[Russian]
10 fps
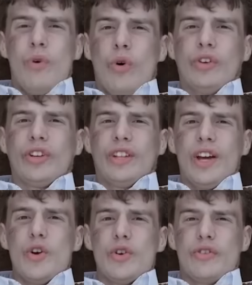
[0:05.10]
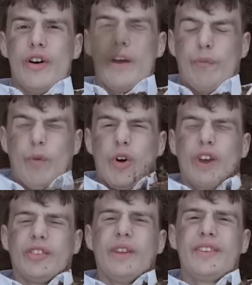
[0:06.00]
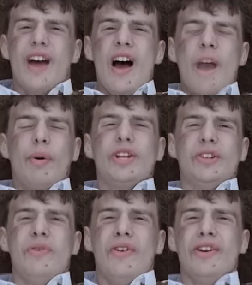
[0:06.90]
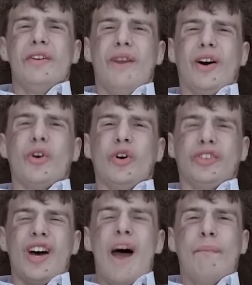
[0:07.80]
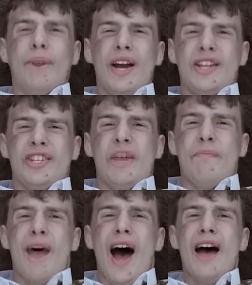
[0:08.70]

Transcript: в конце концов. Качество реального медийного исполнителя. Таких сейчас все